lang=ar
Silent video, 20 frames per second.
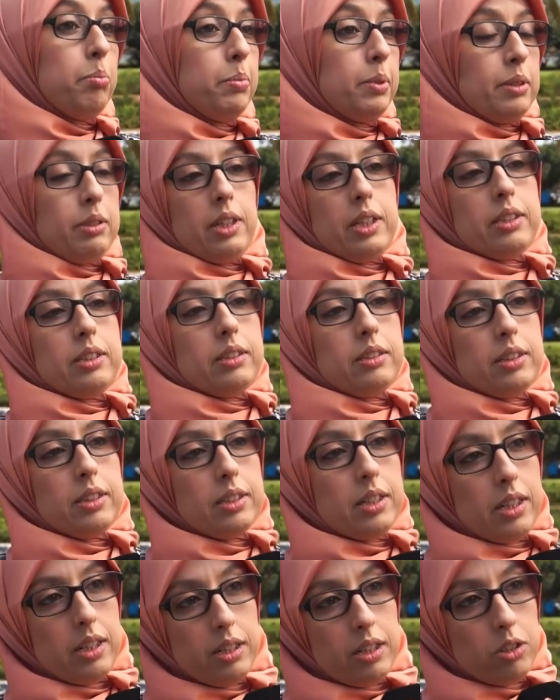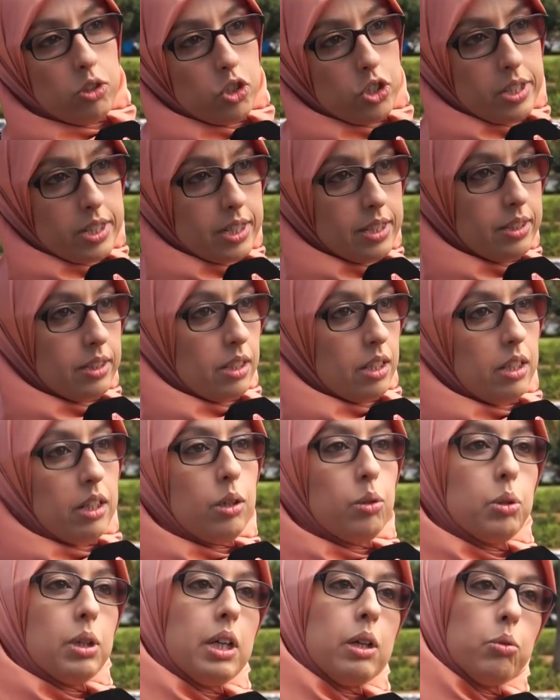بغض النظر على الجنس ديالها
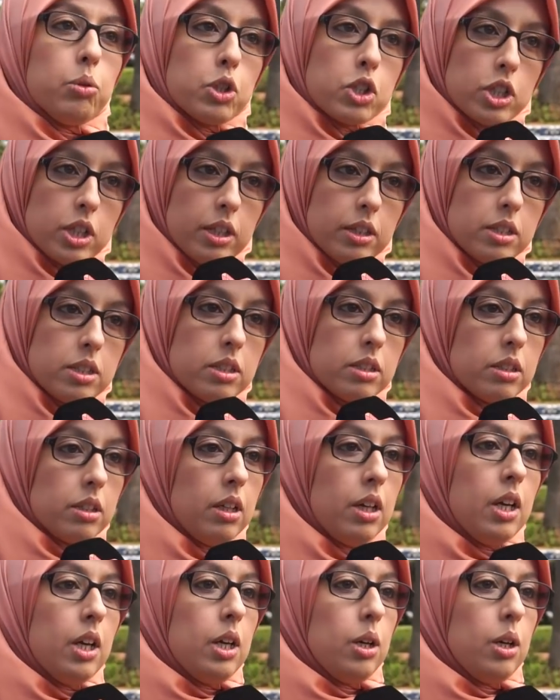ولا واش كت